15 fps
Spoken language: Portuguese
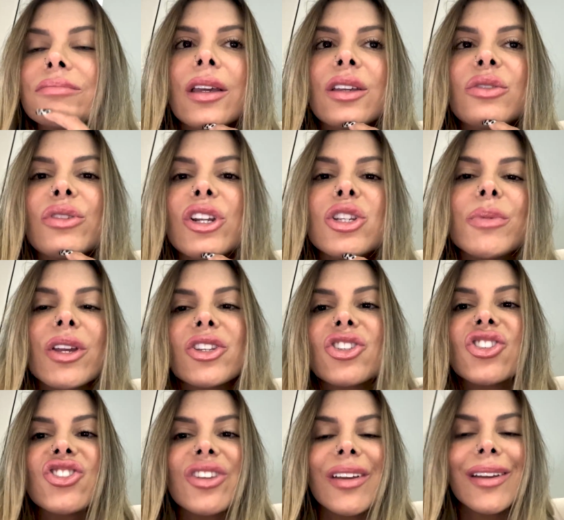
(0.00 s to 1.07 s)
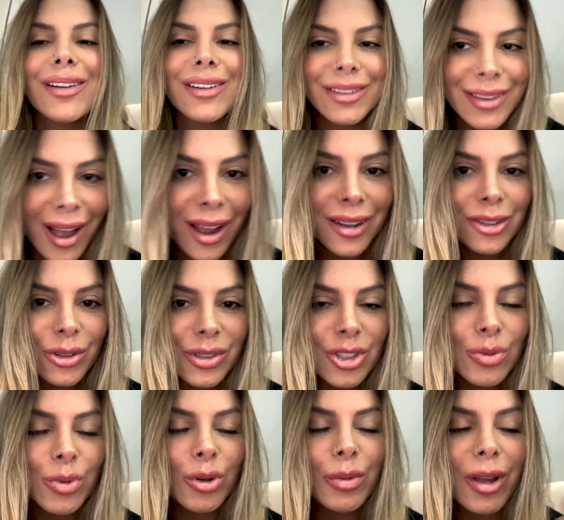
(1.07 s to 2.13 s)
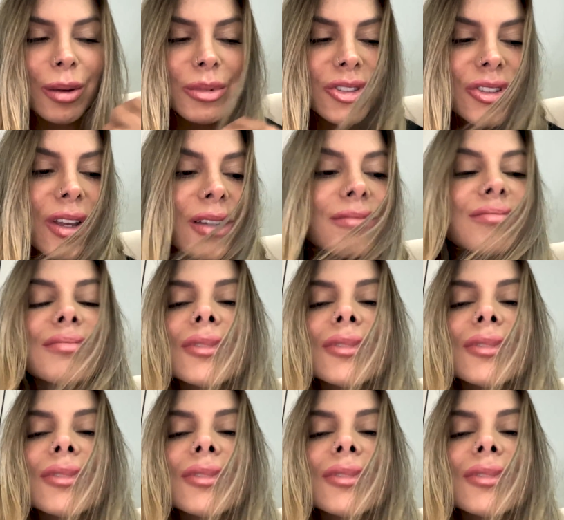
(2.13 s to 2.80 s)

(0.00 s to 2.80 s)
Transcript: infelizmente a gente tem que lidar com esses problemas, né?